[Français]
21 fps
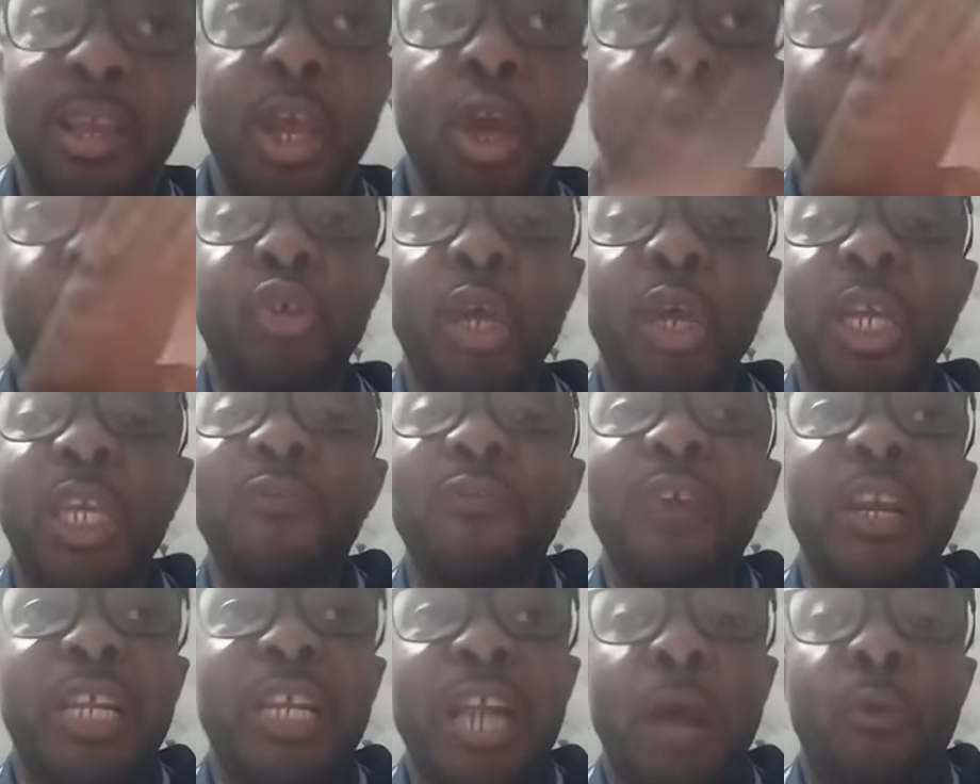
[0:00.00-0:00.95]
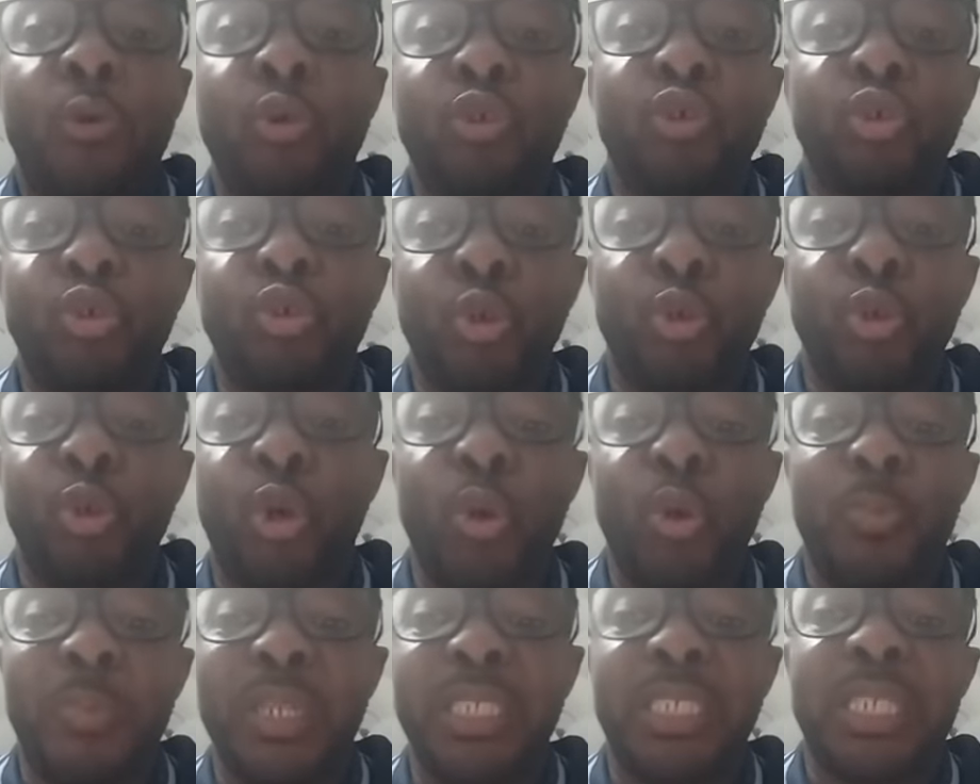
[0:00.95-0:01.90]
ceux qui veulent raconter aujourd'hui que
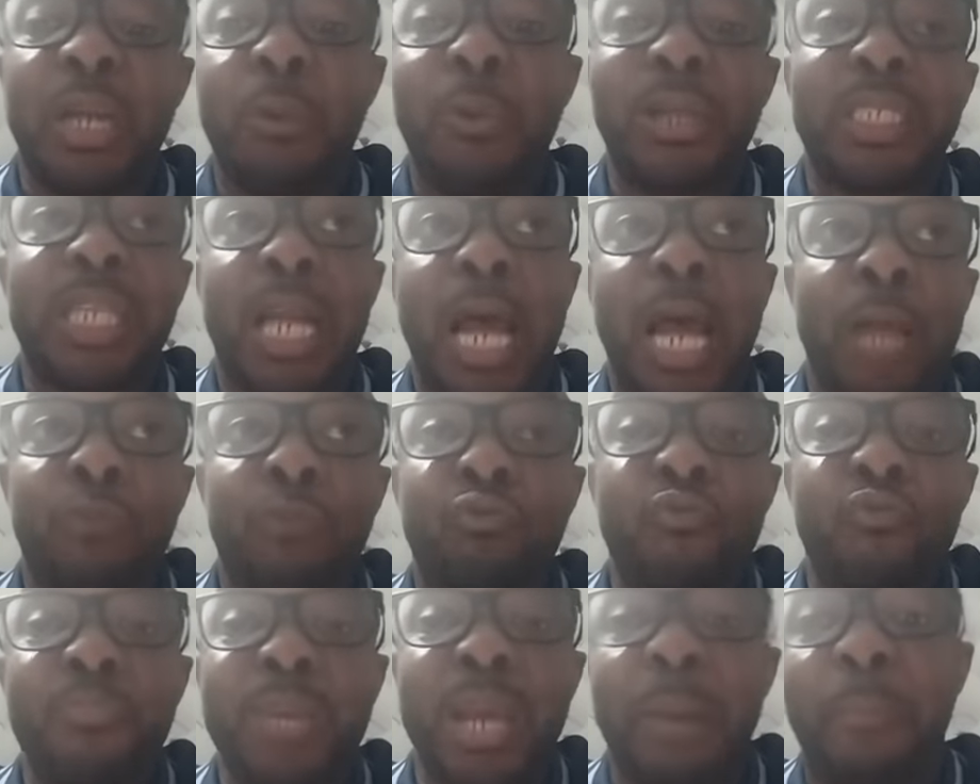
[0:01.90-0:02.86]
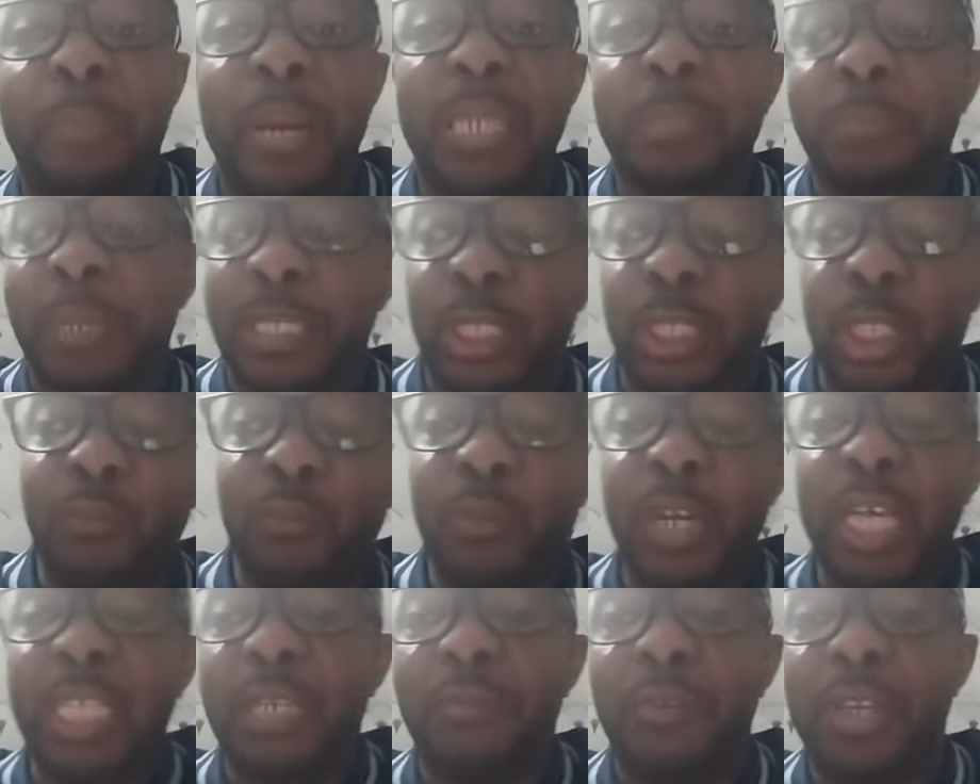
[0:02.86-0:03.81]
le président Ouattara a tout mis en place parce qu'il
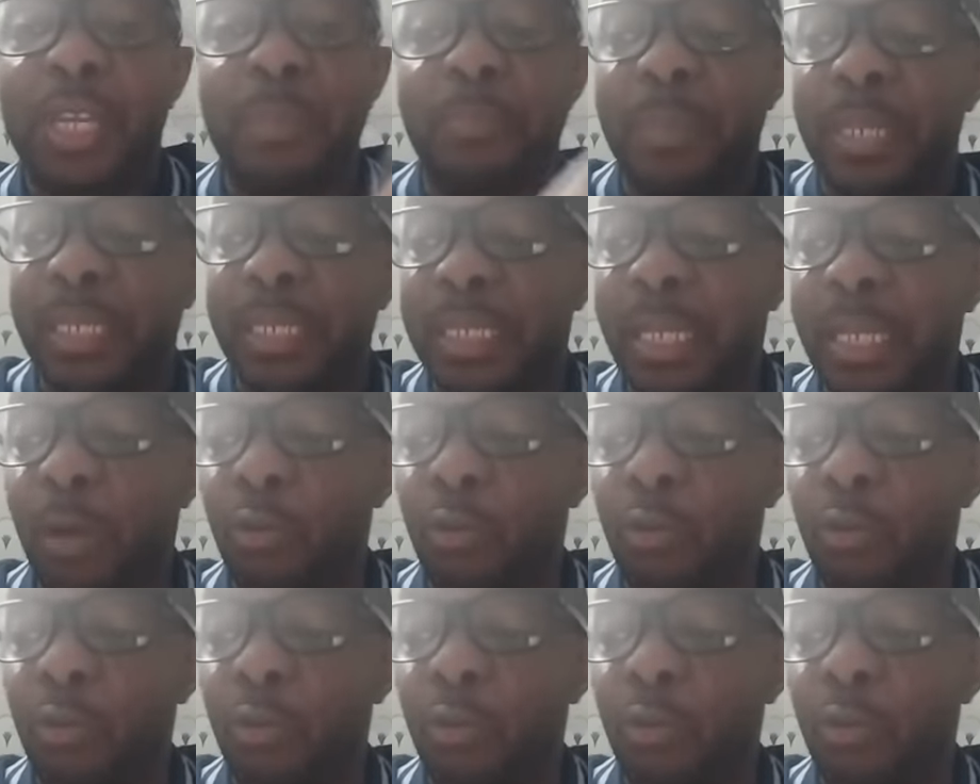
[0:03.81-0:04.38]
voulait devenir président